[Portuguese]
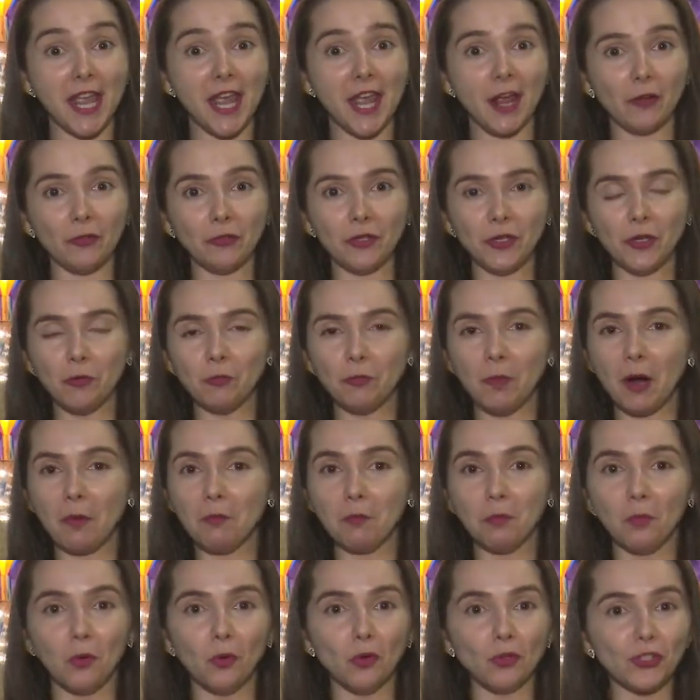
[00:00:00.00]
reuniu uma
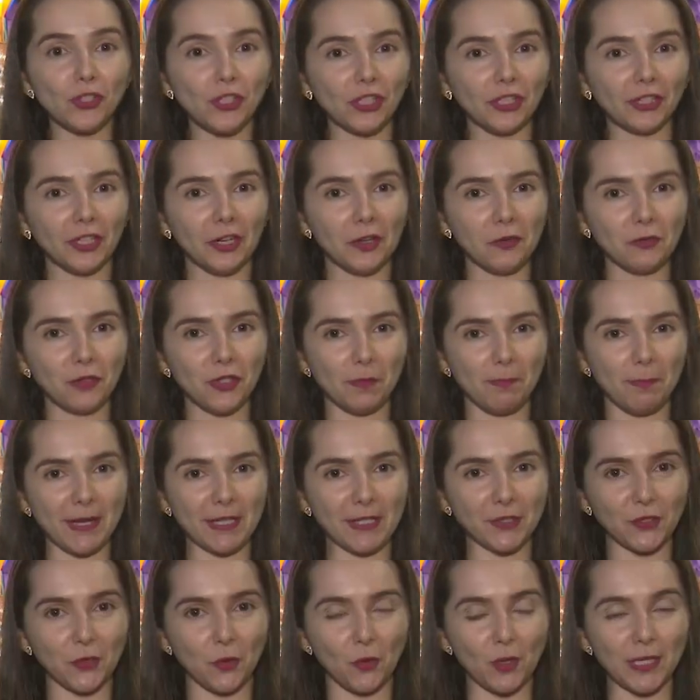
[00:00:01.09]
multidão de
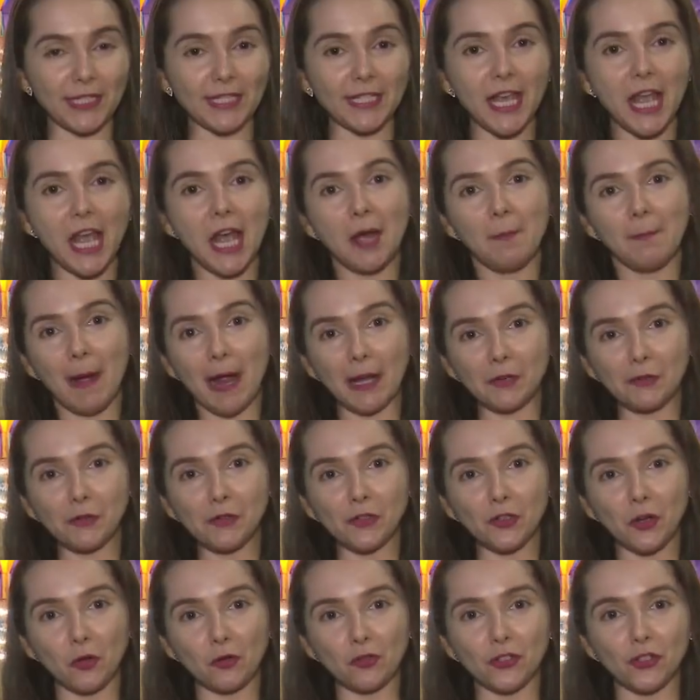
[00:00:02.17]
pessoas para os
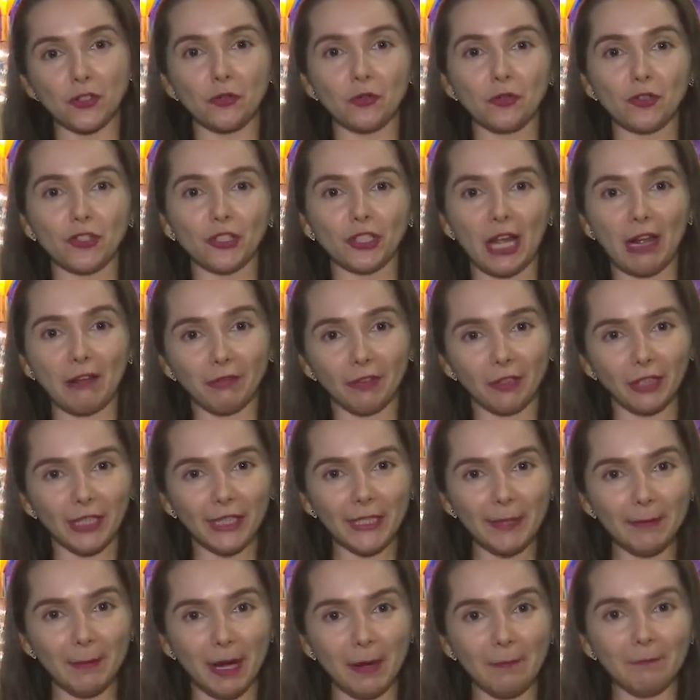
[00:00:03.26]
shows de Gustavo
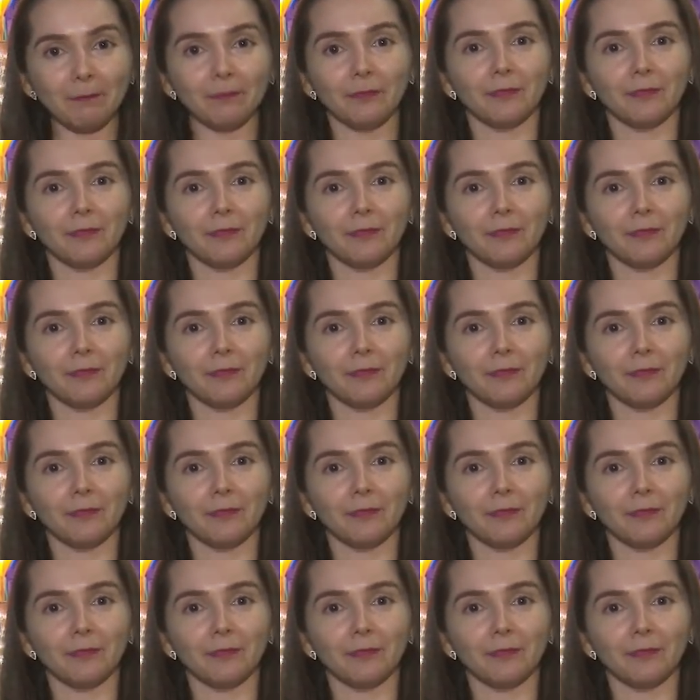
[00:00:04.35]
Lima,